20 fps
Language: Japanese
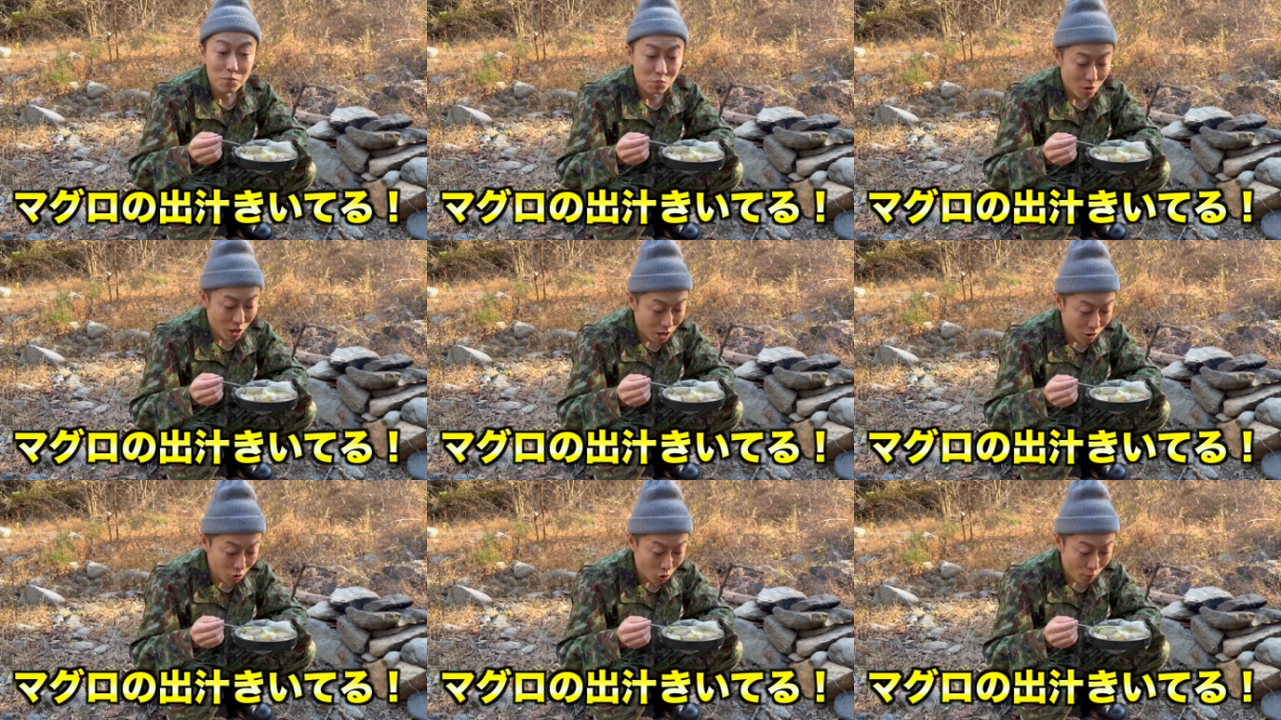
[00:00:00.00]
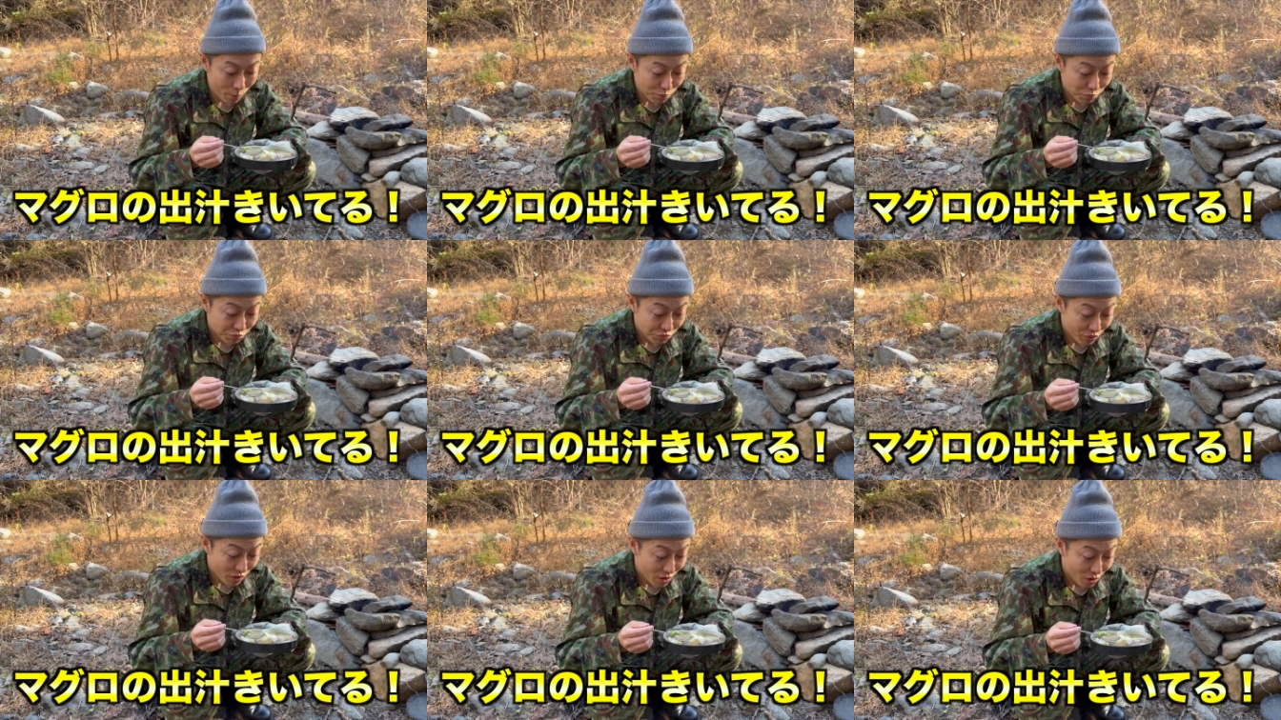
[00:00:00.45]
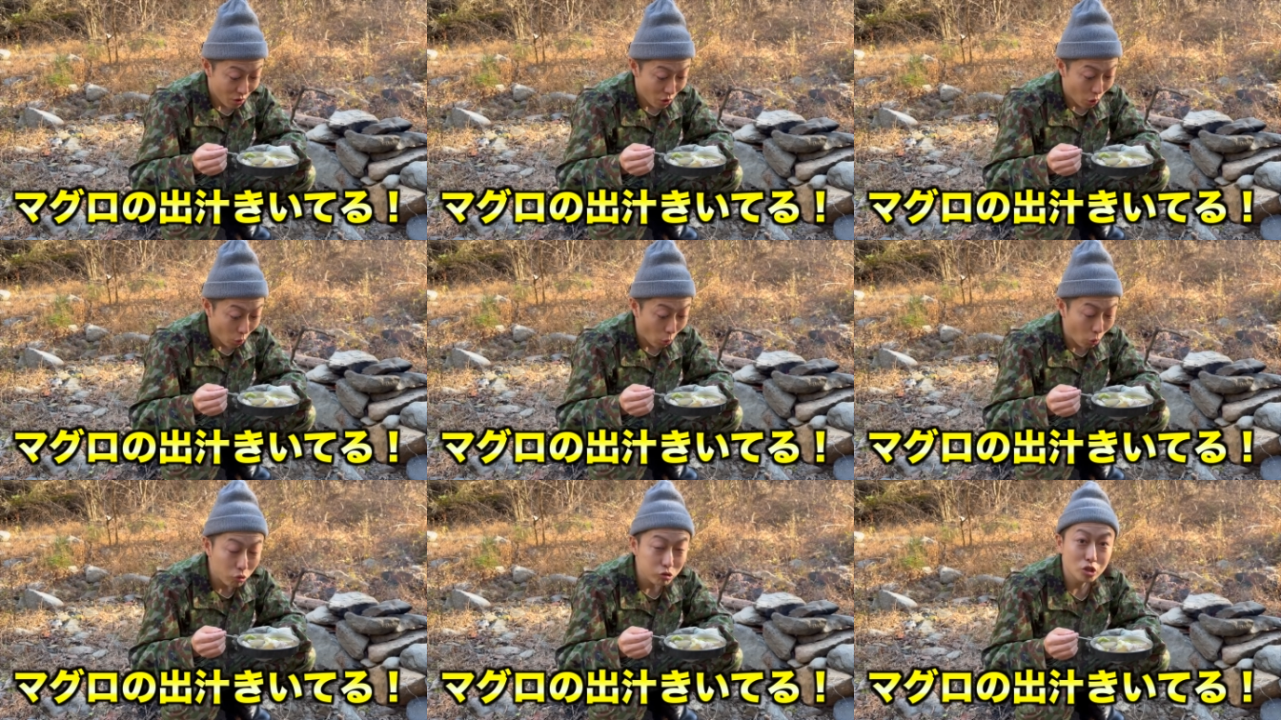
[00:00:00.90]
あの
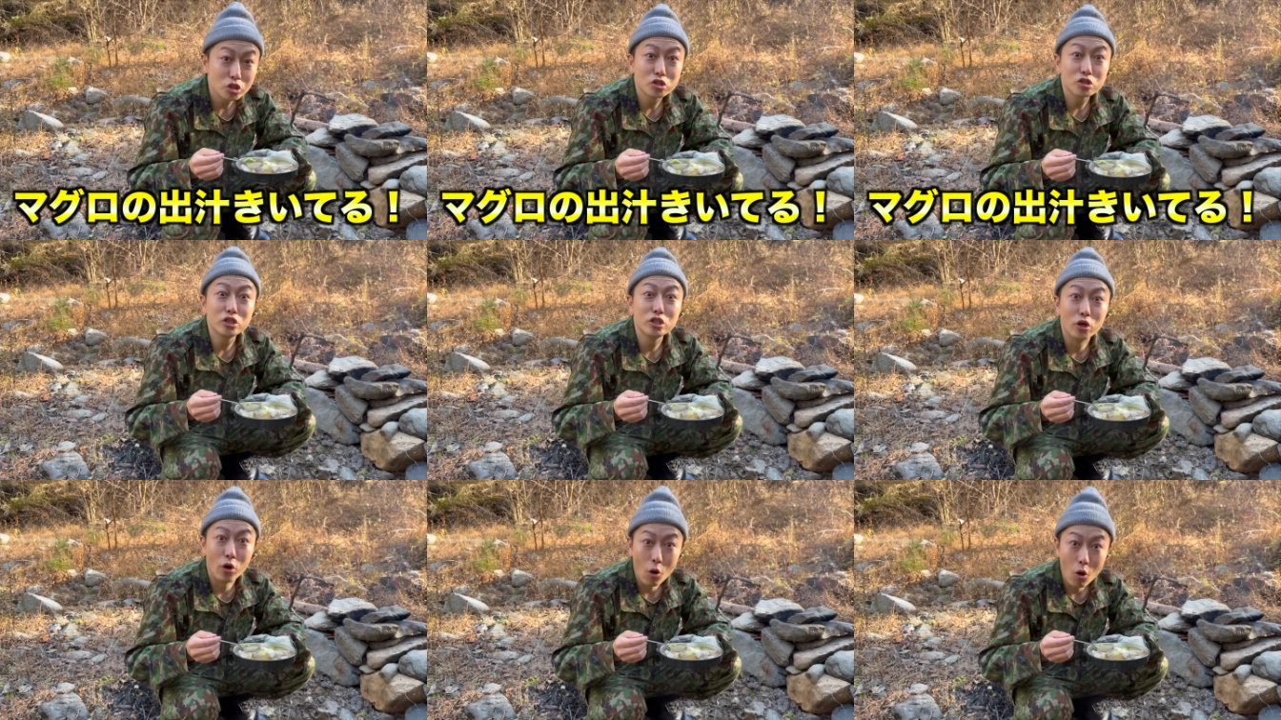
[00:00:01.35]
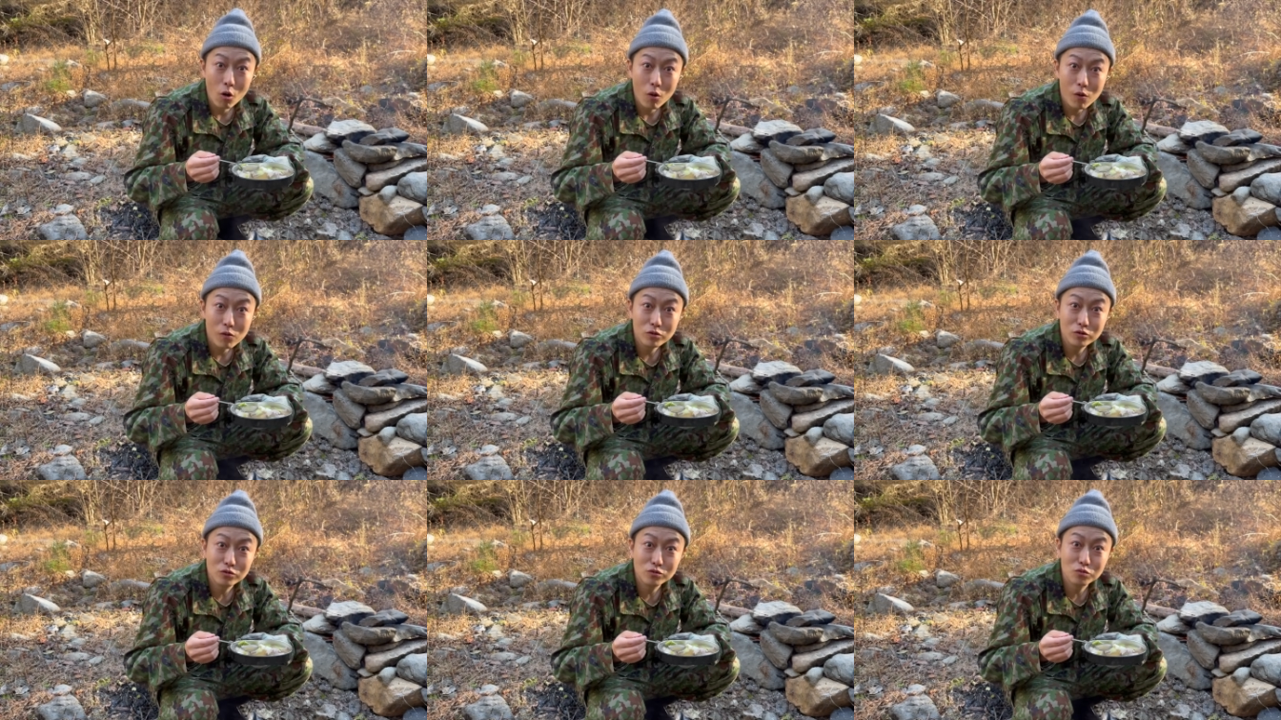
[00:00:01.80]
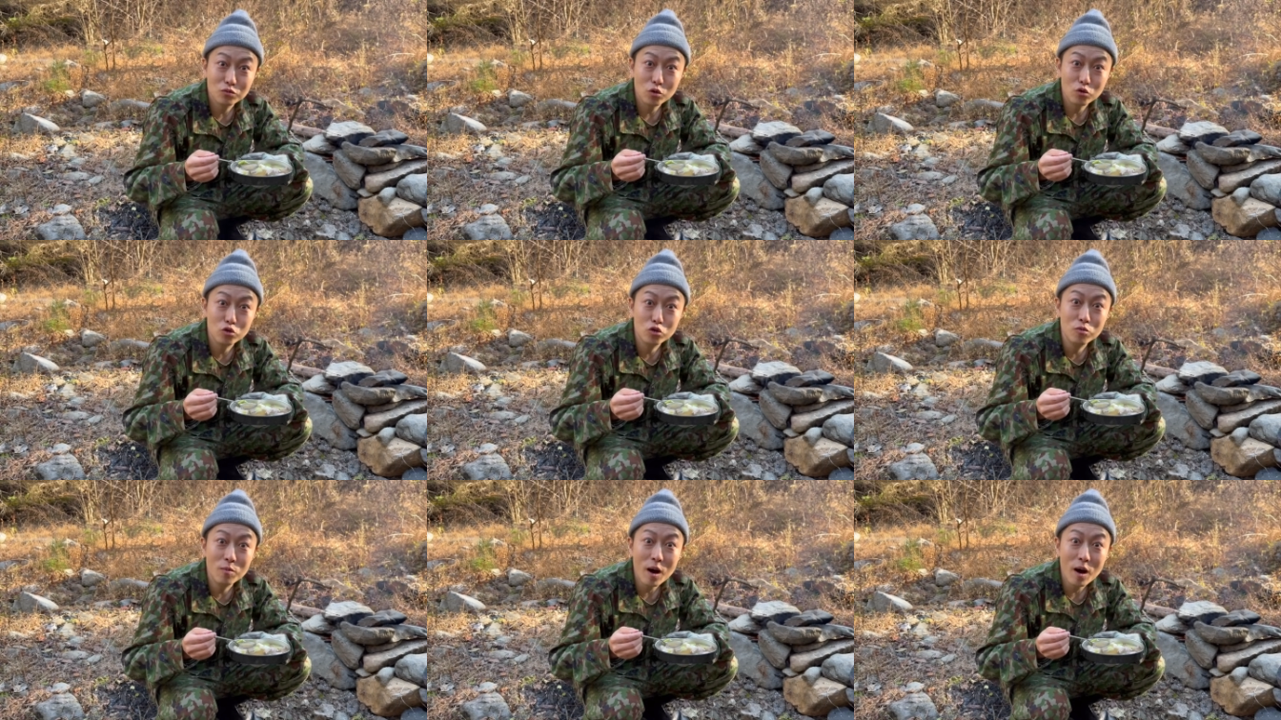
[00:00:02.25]
お水よ。う